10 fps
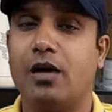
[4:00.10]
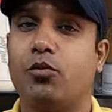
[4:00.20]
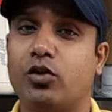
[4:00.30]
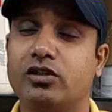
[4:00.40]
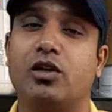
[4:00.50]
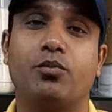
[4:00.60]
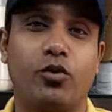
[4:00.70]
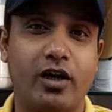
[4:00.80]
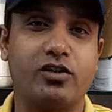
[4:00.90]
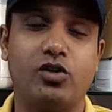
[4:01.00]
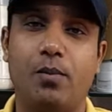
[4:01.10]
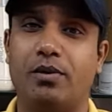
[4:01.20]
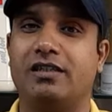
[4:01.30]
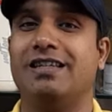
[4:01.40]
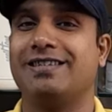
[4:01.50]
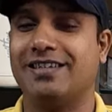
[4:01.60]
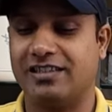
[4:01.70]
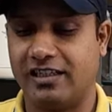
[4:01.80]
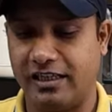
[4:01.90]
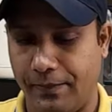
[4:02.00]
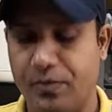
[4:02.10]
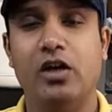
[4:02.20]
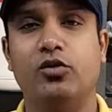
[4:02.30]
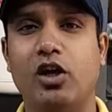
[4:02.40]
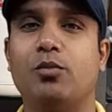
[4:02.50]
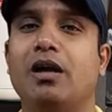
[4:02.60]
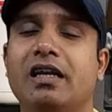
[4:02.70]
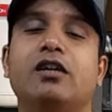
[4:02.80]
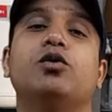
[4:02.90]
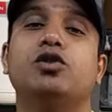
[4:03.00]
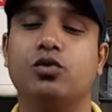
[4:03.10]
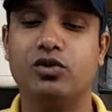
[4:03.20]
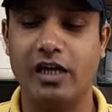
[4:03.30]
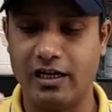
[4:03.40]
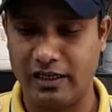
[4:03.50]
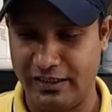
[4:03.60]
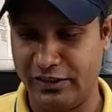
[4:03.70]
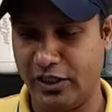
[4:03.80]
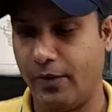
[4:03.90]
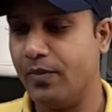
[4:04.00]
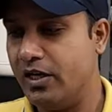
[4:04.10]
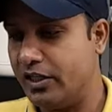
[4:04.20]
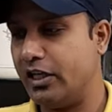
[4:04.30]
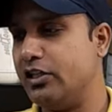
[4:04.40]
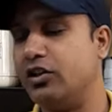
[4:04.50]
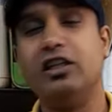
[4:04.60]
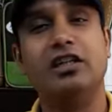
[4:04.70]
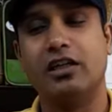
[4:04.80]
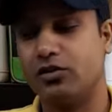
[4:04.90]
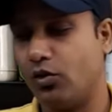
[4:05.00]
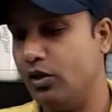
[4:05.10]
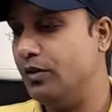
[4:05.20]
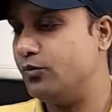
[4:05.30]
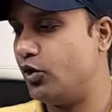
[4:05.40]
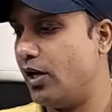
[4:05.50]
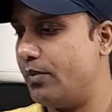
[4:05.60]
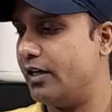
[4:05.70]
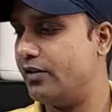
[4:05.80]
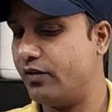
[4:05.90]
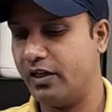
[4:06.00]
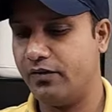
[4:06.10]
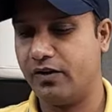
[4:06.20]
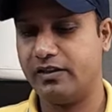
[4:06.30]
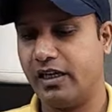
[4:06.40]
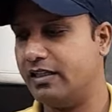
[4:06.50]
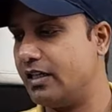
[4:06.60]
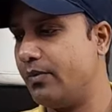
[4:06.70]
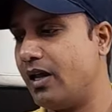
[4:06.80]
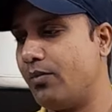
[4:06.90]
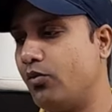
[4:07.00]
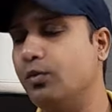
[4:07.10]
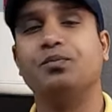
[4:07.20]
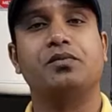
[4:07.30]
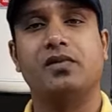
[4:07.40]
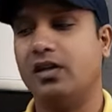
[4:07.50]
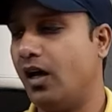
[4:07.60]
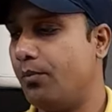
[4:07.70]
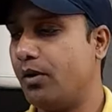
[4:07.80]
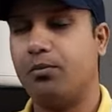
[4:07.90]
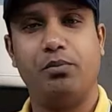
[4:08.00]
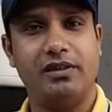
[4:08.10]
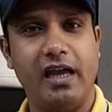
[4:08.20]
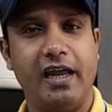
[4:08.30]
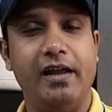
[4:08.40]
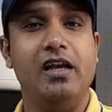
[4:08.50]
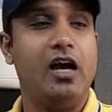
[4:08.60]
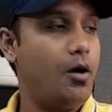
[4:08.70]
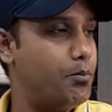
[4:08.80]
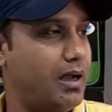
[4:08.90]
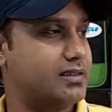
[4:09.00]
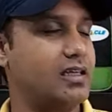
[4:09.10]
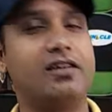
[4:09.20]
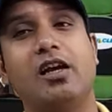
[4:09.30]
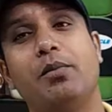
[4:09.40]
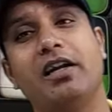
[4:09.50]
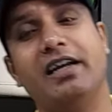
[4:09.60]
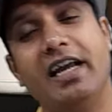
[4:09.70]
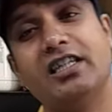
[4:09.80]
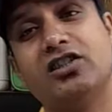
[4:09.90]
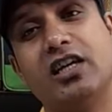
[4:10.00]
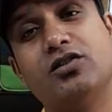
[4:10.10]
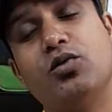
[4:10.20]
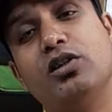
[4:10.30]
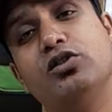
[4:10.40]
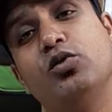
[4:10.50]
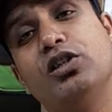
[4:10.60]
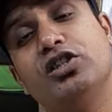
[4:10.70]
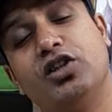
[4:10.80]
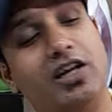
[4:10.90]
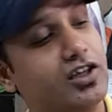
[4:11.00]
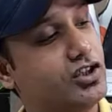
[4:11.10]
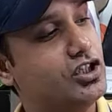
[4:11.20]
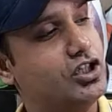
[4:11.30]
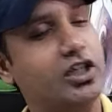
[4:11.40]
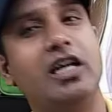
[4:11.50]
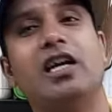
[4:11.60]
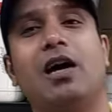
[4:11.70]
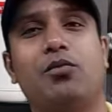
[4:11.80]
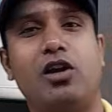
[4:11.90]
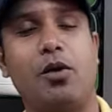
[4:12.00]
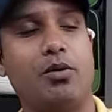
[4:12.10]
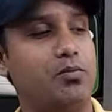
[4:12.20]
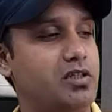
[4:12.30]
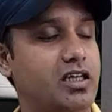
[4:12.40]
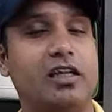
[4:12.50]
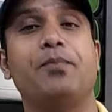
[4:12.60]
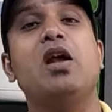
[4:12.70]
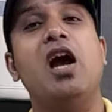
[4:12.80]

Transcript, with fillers: से आप ओरिजिनल प्रोडक्ट जो है परचेज कर सकते हैं तो एक बार लिंक को ज़रूर चेक कर लीजिएगा ठीक है ये तीन कैसरोल जो है मैंने डिफरेंट डिफरेंट साइज़ के मैंने आपको यहाँ पर बताए हैं अब बात करते हैं हमारे हमारे नेक्स्ट कैसरोल की जो कि स्टेनलेस स्टील का आपको यहाँ पर मिल जाता है